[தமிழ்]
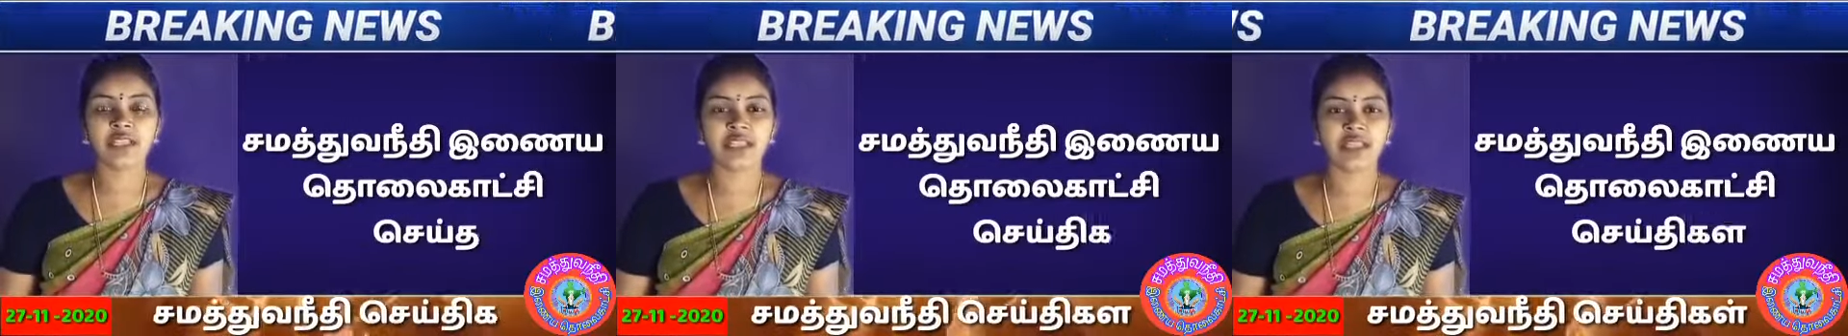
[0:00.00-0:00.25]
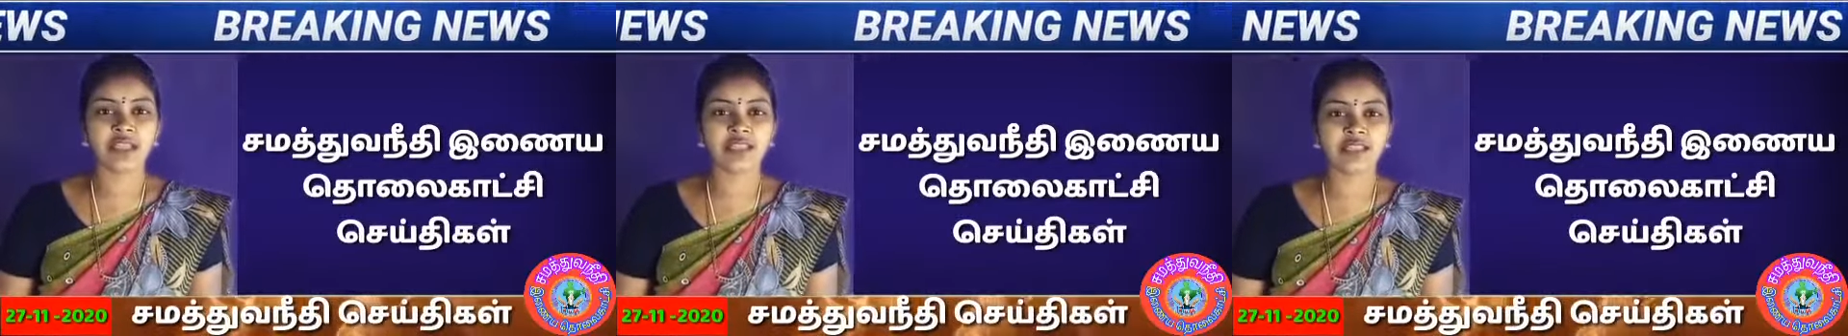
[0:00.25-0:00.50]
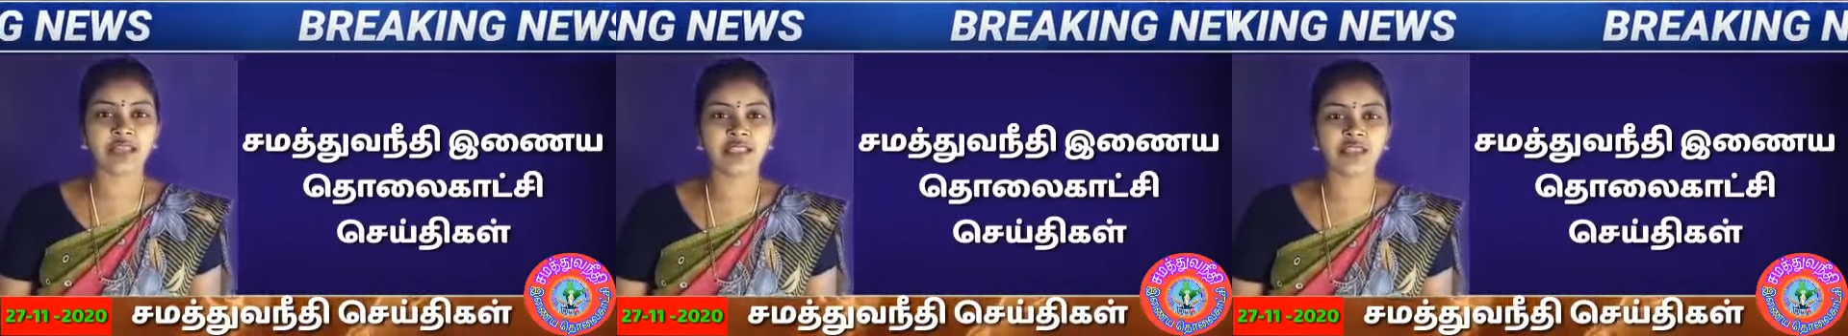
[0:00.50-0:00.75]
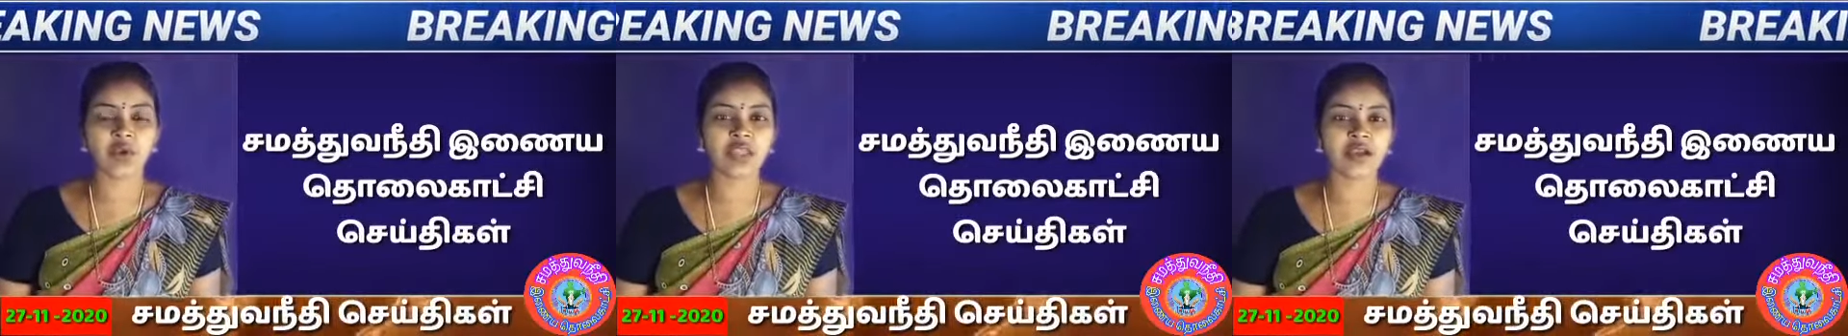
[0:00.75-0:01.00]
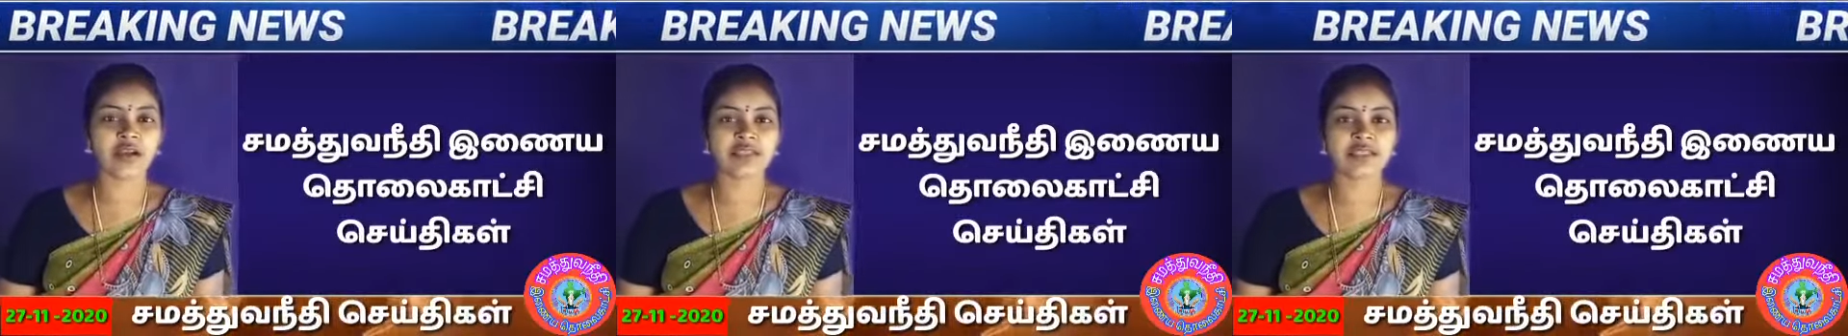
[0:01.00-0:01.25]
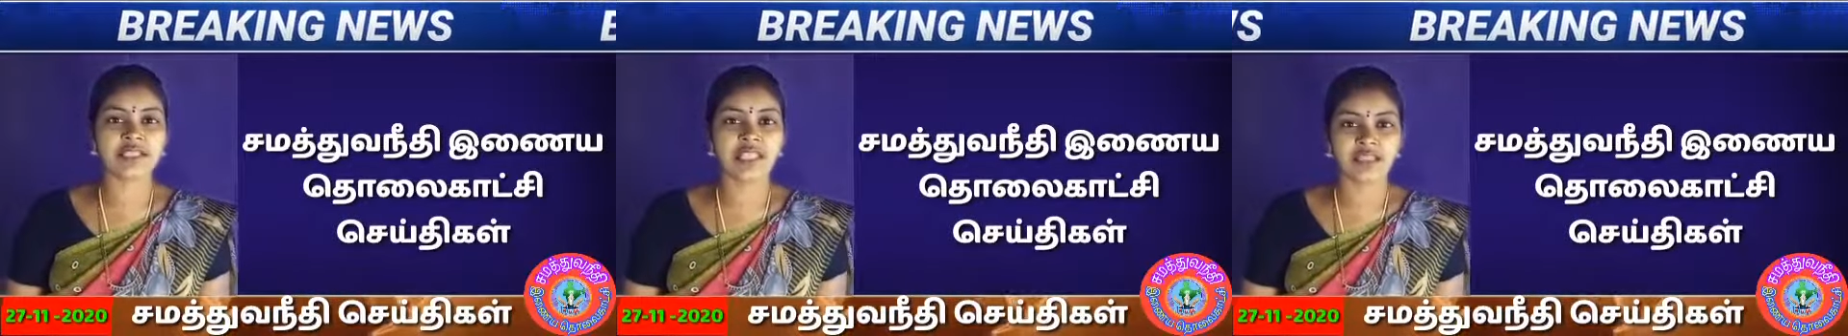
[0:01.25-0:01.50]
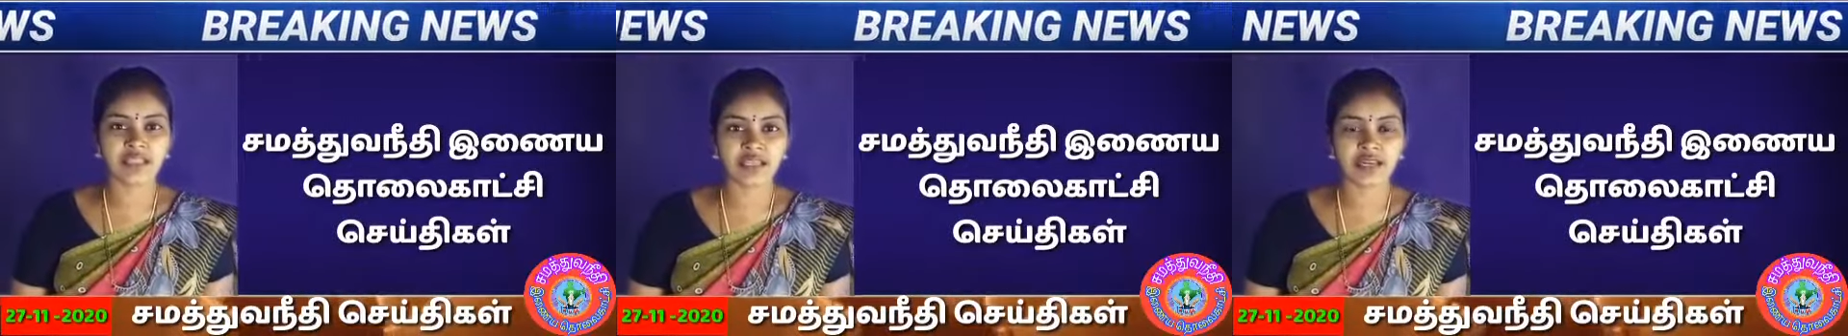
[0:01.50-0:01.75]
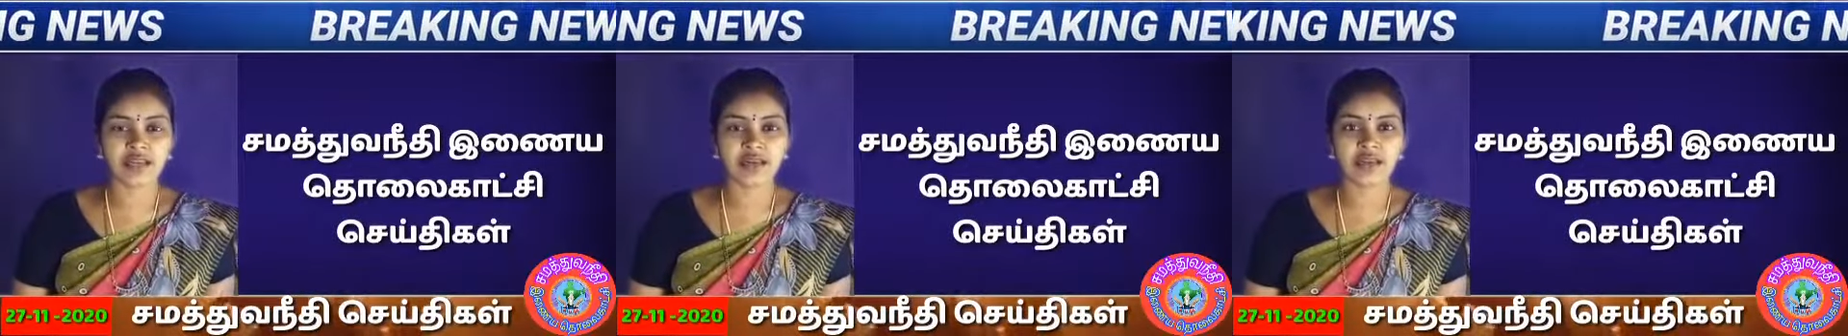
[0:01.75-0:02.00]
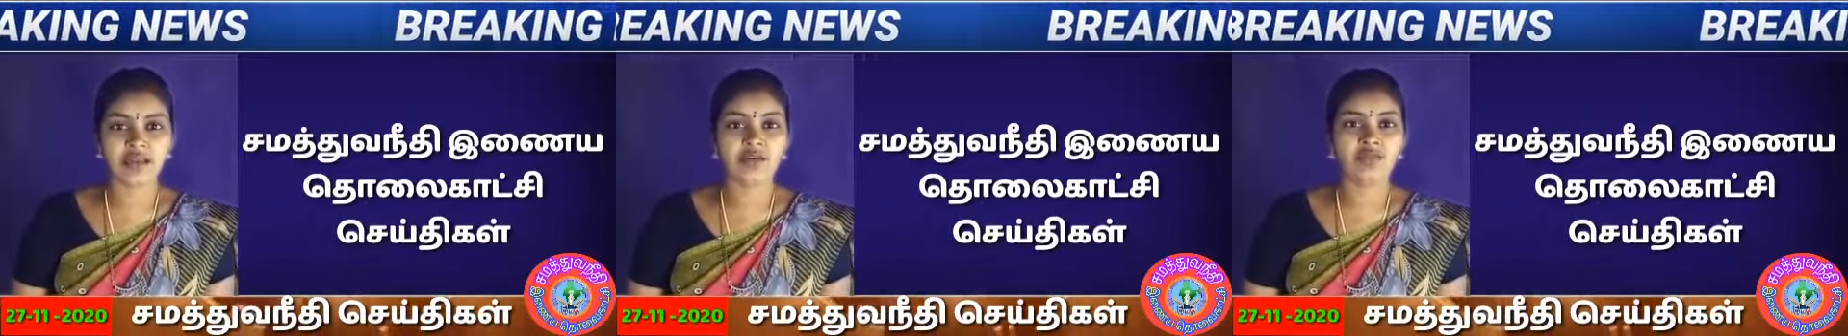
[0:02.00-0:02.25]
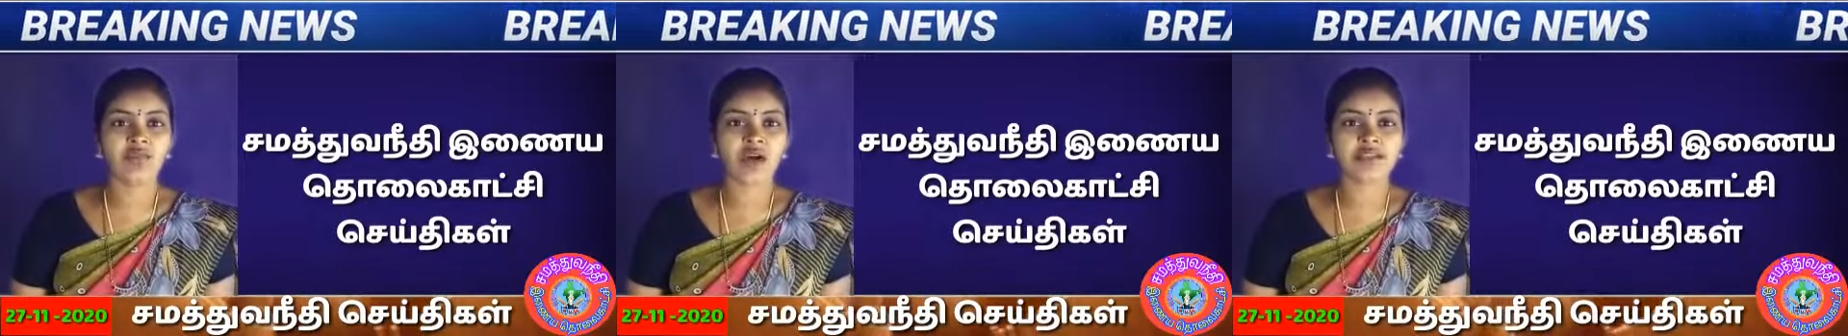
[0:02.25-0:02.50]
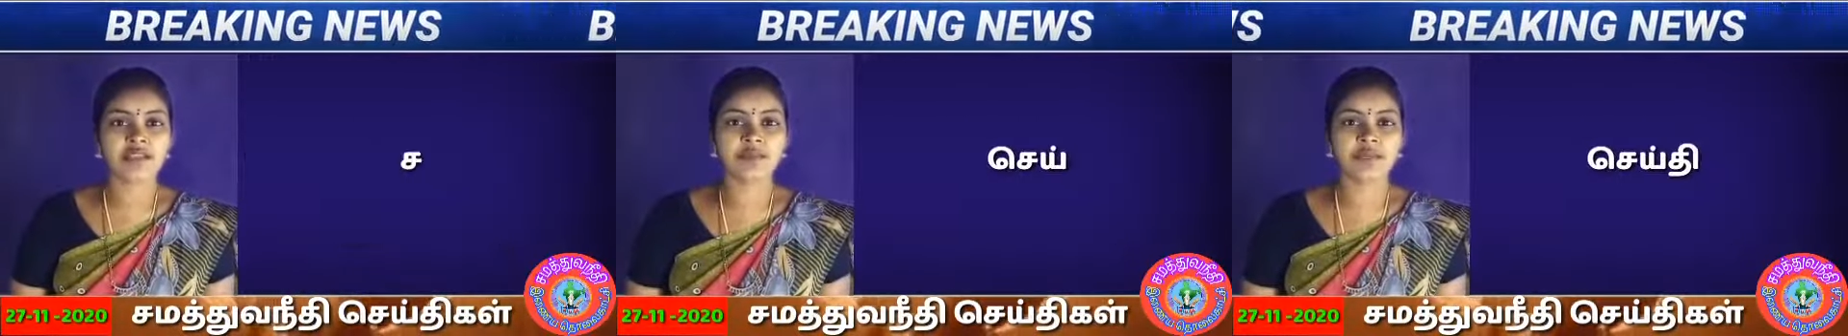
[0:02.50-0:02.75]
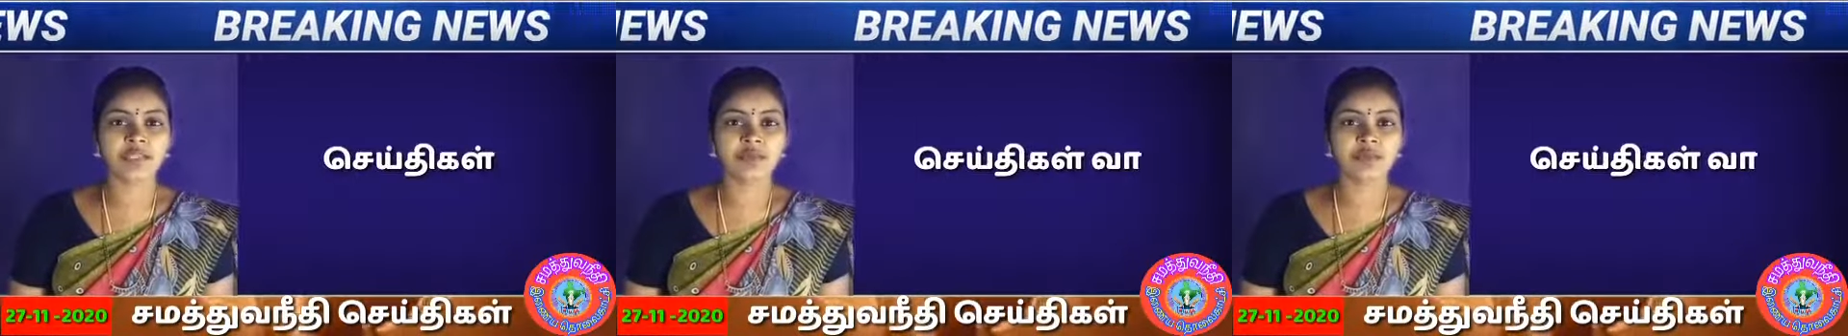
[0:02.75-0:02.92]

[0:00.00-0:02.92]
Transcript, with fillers: இணையதள தொலைக்காட்சி செய்திகள் வாசிப்பது